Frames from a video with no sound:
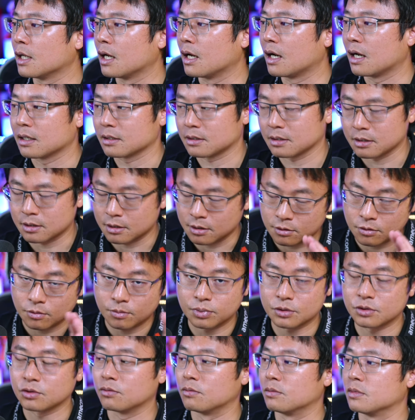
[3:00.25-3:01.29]
的啊，这些都
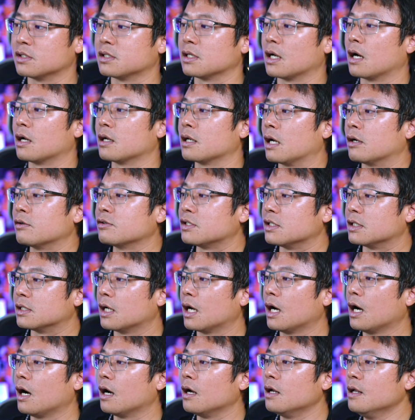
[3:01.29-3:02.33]
不是我们想要了解。 解
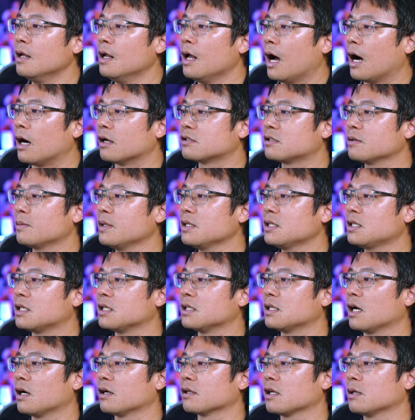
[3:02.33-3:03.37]
的哈，好，这边
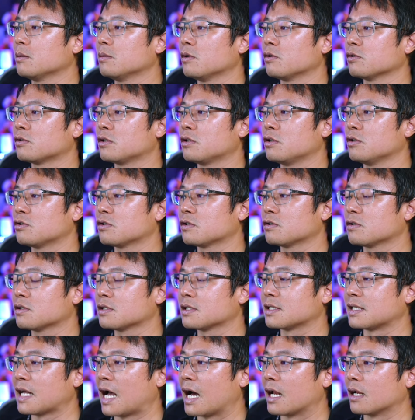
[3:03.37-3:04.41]
提到他们
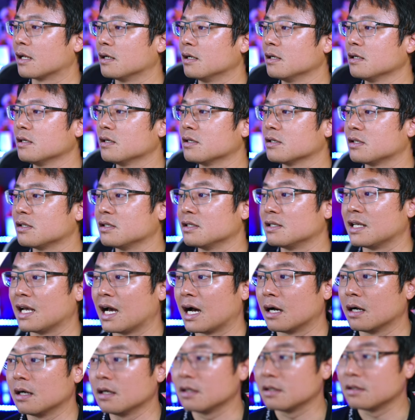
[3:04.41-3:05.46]
撒了二
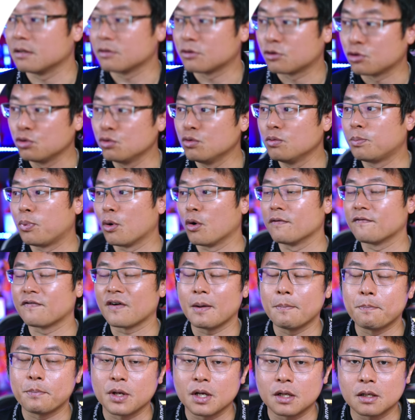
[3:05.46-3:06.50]
两二 two point
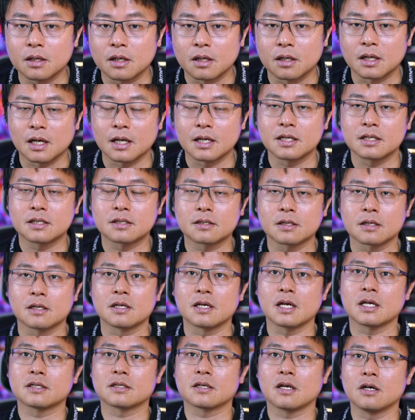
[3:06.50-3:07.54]
five billion， 那这个
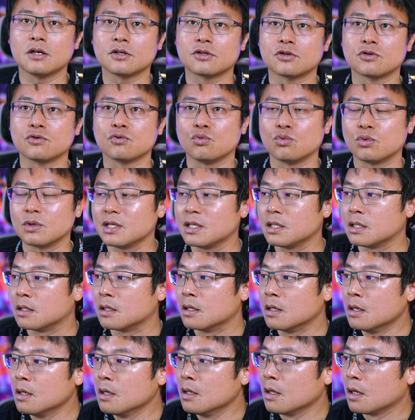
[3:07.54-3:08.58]
应该是二十五亿
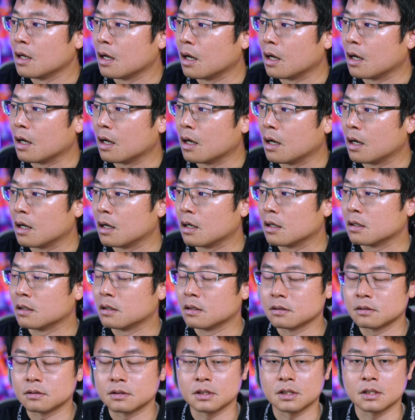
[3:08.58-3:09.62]
啊、呃，
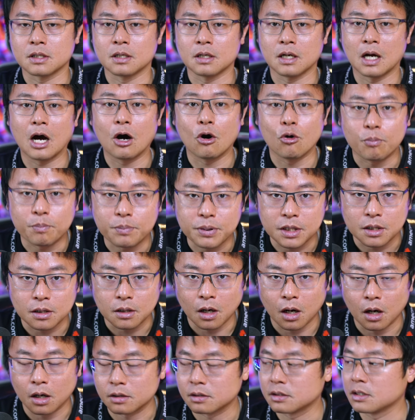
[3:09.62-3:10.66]
这个澳币
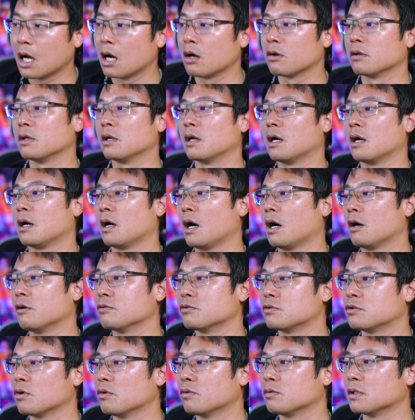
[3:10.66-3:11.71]
哈，到了
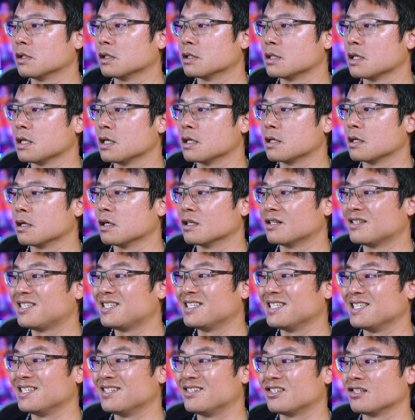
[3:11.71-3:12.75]
澳洲的这个
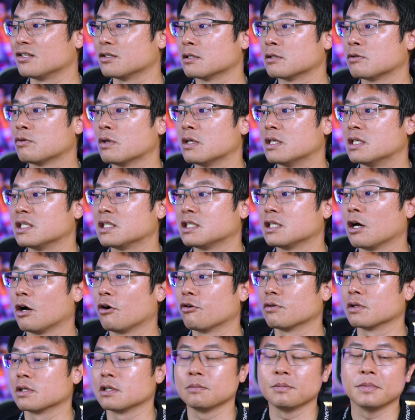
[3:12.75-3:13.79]
技职院
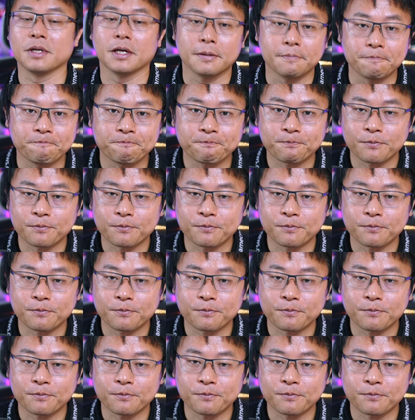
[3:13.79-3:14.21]
校里面。